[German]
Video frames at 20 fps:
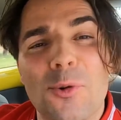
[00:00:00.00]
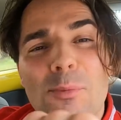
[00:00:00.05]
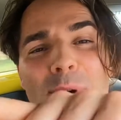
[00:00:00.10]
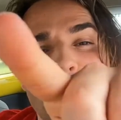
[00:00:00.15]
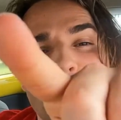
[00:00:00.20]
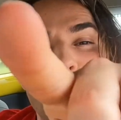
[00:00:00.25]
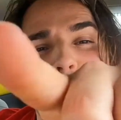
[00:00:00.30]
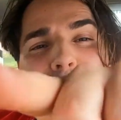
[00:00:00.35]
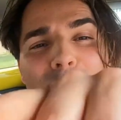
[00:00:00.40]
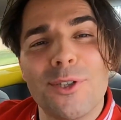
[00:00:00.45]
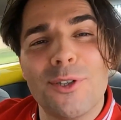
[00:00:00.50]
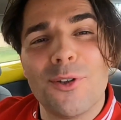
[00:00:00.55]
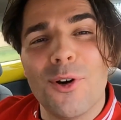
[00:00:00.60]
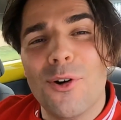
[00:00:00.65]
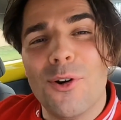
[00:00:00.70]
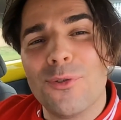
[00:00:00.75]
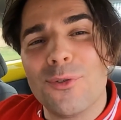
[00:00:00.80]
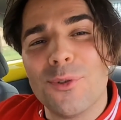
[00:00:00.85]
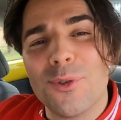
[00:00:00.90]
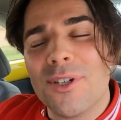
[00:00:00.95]
meine Freunde der
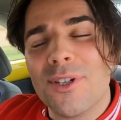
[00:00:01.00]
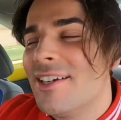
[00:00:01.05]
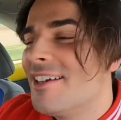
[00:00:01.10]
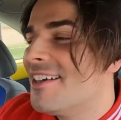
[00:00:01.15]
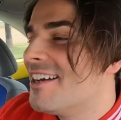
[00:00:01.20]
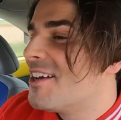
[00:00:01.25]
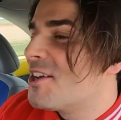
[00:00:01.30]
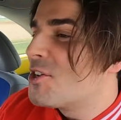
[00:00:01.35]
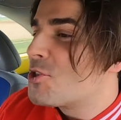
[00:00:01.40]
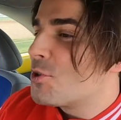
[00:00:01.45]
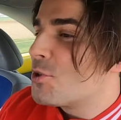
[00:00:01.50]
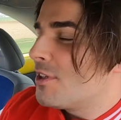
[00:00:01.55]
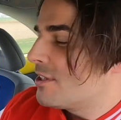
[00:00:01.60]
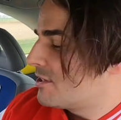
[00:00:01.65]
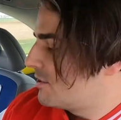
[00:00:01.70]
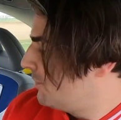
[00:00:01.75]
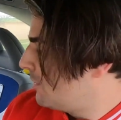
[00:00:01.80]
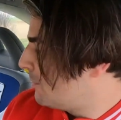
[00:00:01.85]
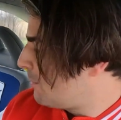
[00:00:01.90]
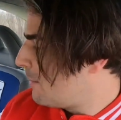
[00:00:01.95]
Hoffnung. Schön, dass
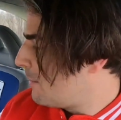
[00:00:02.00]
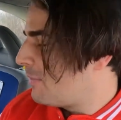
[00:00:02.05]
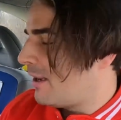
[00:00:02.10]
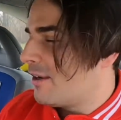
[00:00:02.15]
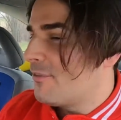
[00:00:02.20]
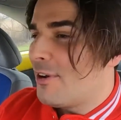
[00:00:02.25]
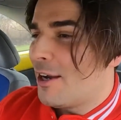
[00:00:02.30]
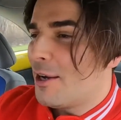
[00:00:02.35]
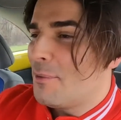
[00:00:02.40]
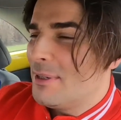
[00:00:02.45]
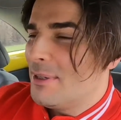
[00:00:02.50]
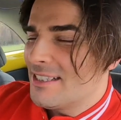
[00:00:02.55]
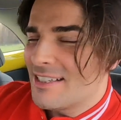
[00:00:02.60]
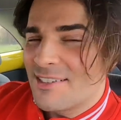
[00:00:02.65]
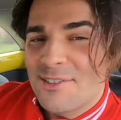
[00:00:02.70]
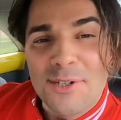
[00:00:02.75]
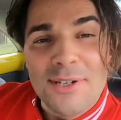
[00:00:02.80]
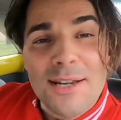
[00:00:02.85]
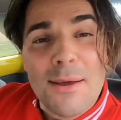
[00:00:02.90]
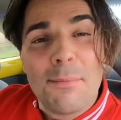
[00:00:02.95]
du wieder mein Beifahrer
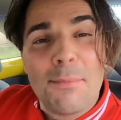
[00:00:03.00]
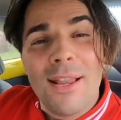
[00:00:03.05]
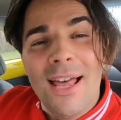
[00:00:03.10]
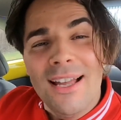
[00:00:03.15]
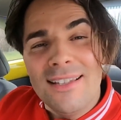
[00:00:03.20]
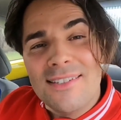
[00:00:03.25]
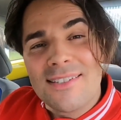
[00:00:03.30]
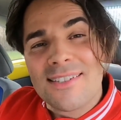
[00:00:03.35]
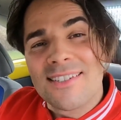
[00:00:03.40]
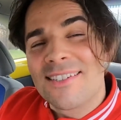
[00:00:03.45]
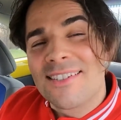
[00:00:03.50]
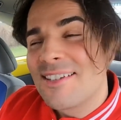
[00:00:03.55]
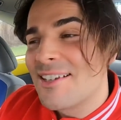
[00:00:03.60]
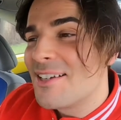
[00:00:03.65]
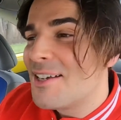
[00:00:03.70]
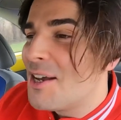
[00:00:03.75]
bist, an dem Platz.